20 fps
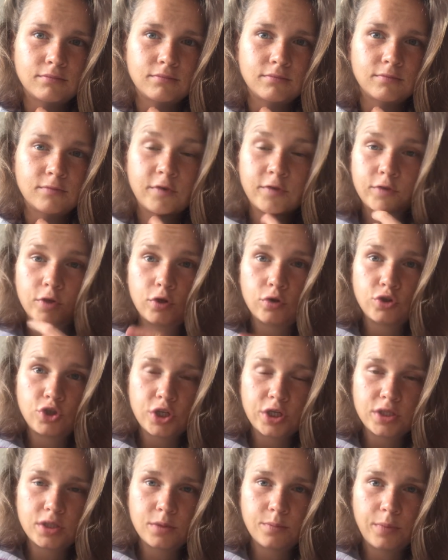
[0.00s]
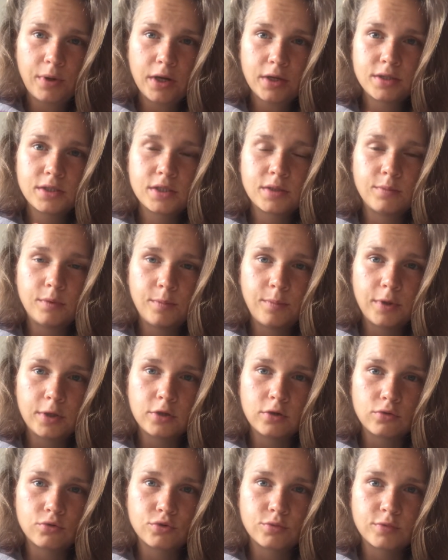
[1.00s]
Во второй части практики мы
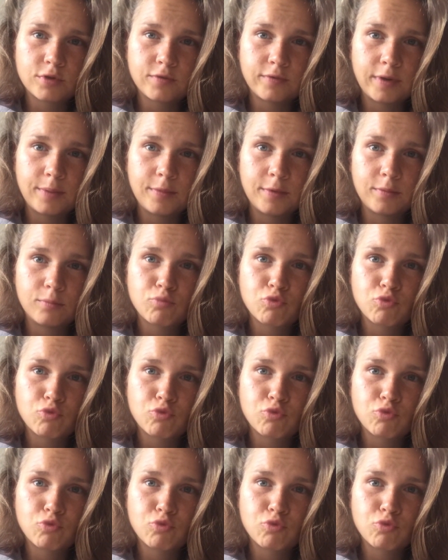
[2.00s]
продолжим с вами.